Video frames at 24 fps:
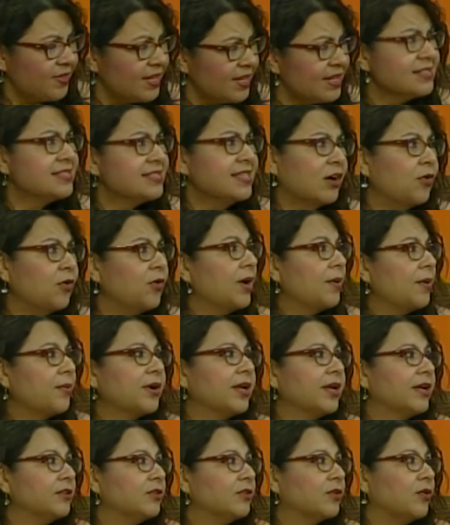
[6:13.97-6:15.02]
está
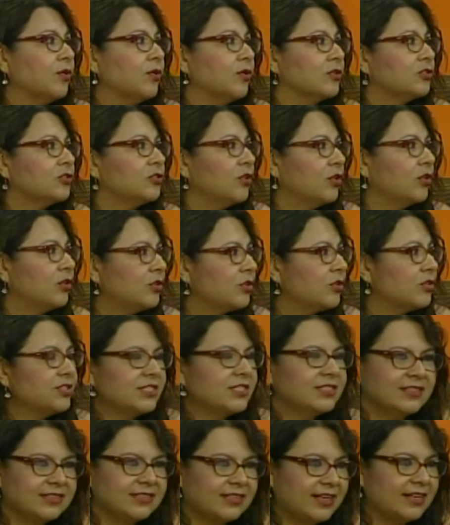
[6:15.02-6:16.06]
colaborando con nosotros
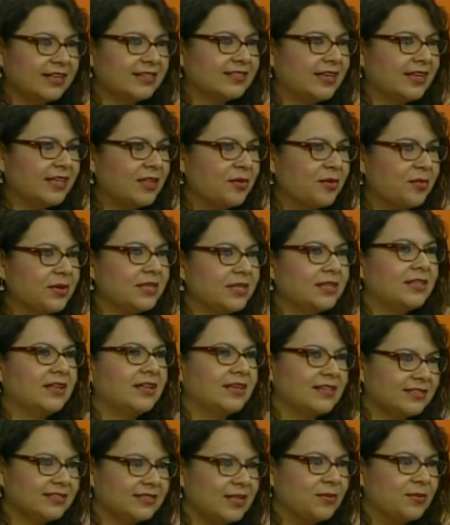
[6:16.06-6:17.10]
desinteresadamente,
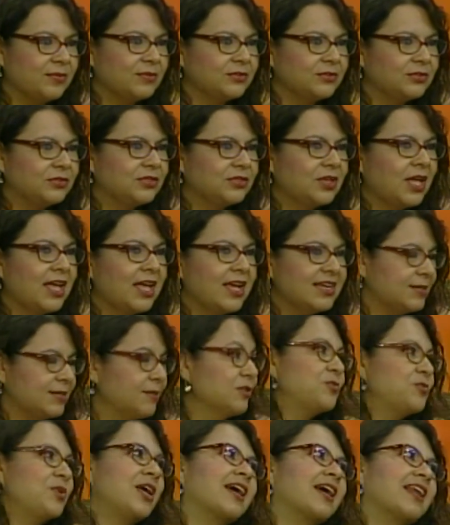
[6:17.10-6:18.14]
le estamos, estamos
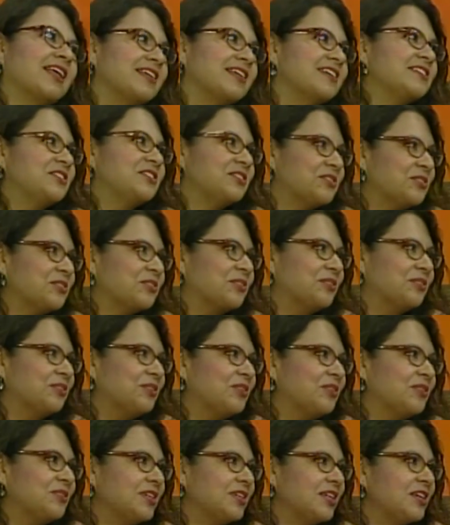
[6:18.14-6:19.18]
muy agradecidos con
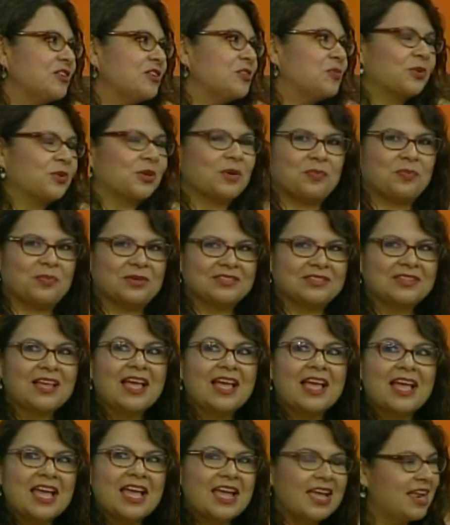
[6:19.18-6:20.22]
todos ellos porque pues
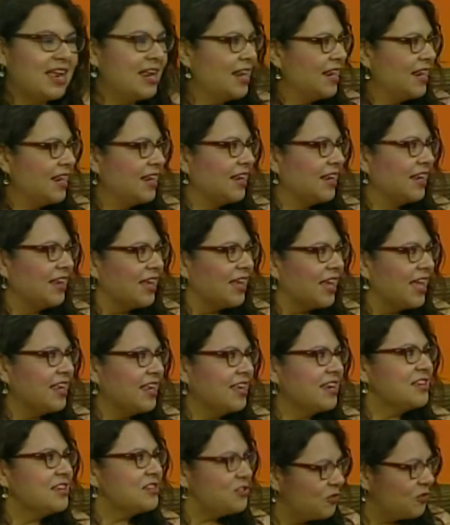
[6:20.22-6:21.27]
el,
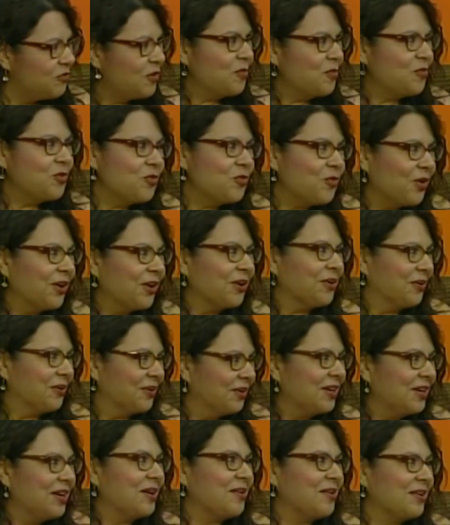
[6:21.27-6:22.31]
inicio fue muy bueno.
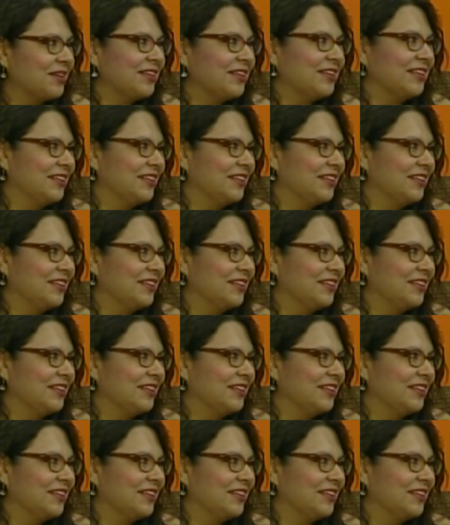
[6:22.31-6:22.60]
La Qué bueno.